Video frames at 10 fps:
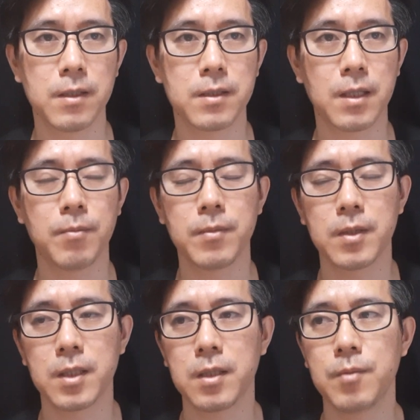참
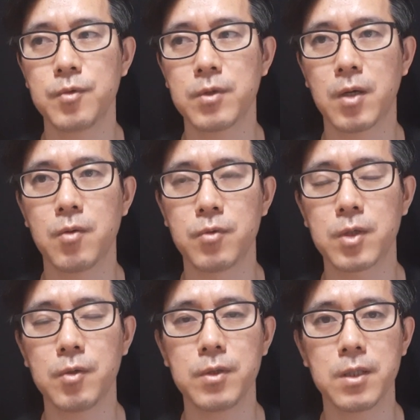이 엄중하고
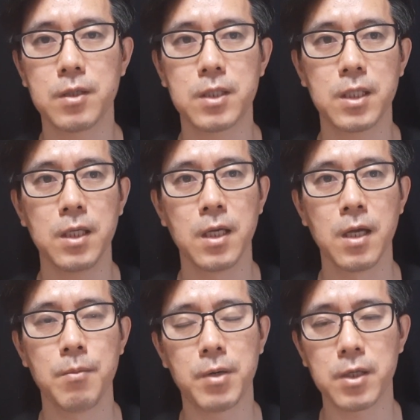무서운 현실이
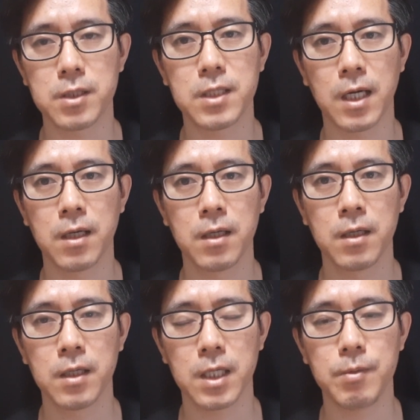벌어진다.
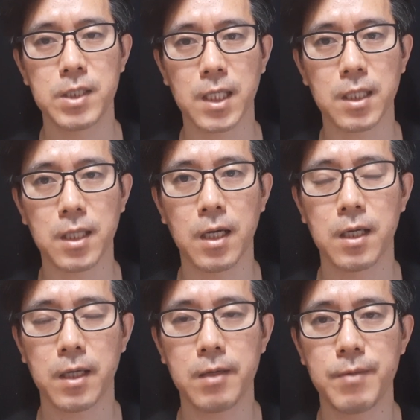이미
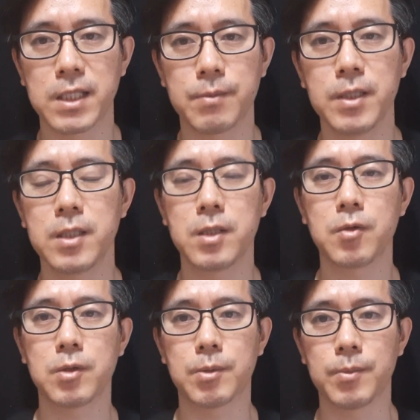시작됐다라는 말씀을
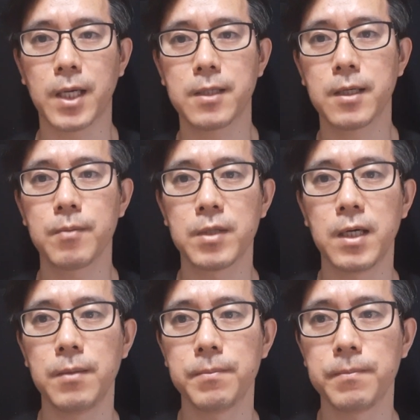드리고 싶습니다.
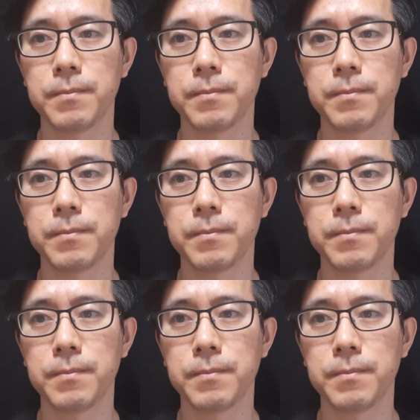이상입니다.